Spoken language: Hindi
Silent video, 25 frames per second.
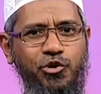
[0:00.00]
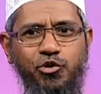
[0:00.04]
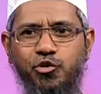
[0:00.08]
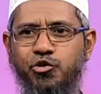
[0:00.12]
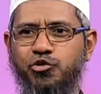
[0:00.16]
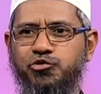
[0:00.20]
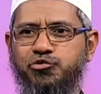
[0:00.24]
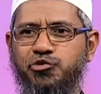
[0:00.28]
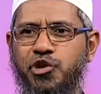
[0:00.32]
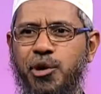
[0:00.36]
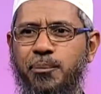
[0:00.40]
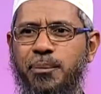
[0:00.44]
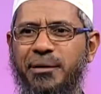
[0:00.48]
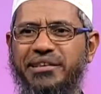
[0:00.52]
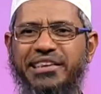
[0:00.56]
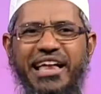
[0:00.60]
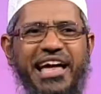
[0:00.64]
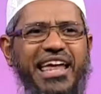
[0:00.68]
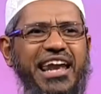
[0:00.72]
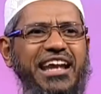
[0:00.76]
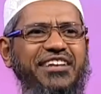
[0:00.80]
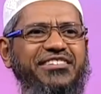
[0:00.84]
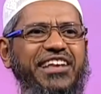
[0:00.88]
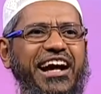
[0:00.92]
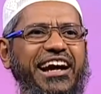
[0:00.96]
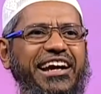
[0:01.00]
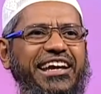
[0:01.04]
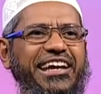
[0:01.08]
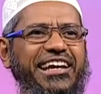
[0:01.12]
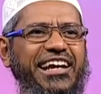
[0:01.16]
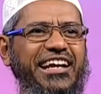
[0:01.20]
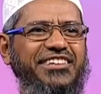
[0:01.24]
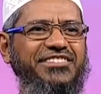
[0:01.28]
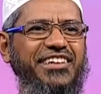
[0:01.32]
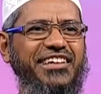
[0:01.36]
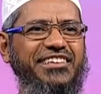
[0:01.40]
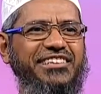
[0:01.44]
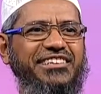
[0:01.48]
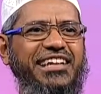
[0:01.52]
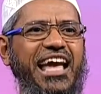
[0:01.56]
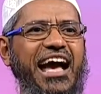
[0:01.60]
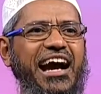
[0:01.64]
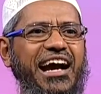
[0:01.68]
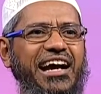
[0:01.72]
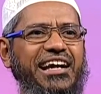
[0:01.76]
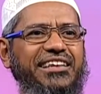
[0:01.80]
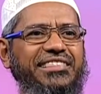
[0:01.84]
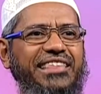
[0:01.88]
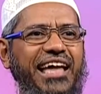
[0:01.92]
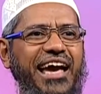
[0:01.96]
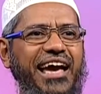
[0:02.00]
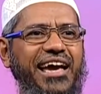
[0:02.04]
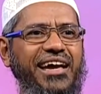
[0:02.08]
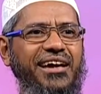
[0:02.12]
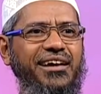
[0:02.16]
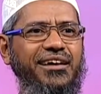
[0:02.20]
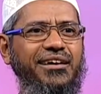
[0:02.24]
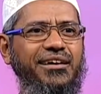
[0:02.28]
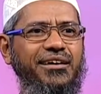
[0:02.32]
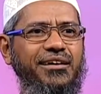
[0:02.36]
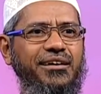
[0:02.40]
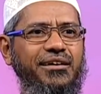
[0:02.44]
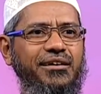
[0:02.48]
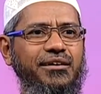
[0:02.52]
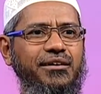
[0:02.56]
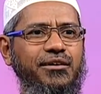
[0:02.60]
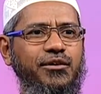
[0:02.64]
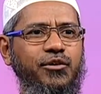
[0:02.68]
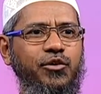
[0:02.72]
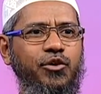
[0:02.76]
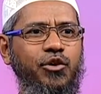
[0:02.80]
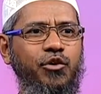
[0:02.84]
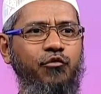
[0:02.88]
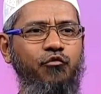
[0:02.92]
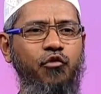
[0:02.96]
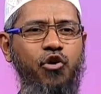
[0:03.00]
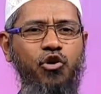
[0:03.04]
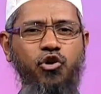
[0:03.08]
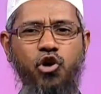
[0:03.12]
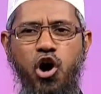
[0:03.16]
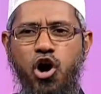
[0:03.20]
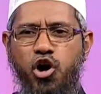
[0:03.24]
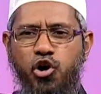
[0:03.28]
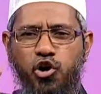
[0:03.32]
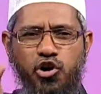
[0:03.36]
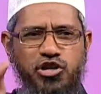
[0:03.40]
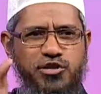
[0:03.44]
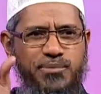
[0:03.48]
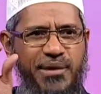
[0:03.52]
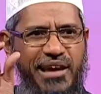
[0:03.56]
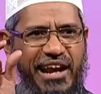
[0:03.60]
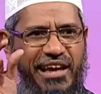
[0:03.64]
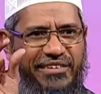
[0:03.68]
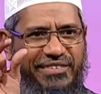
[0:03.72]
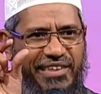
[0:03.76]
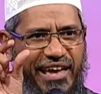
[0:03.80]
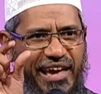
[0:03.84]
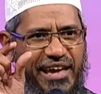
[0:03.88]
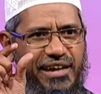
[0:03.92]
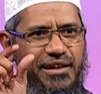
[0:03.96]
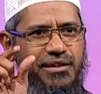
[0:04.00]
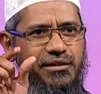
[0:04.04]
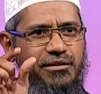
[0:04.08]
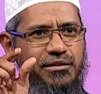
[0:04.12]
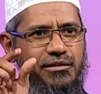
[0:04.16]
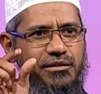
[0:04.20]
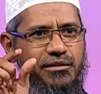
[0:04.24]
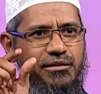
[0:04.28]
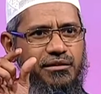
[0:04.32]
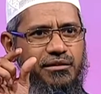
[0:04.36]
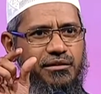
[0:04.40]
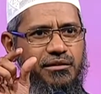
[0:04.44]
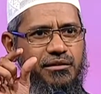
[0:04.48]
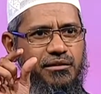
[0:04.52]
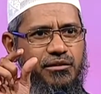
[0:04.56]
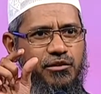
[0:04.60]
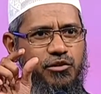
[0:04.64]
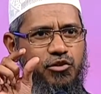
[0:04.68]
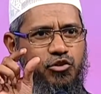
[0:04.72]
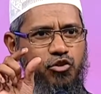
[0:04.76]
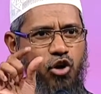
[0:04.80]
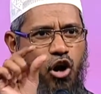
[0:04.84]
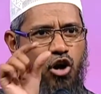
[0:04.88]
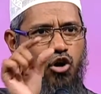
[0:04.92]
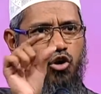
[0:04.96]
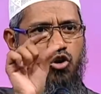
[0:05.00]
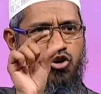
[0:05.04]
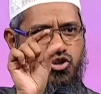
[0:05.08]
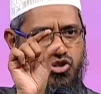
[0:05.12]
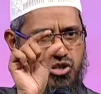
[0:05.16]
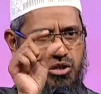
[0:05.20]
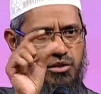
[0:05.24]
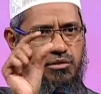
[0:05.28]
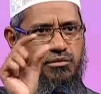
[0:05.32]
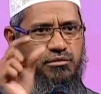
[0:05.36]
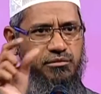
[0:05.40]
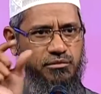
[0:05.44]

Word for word: उसको पता नहीं जाकिर के साथ क्या करता है वो कॉकरोच बनाता है कॉकरोच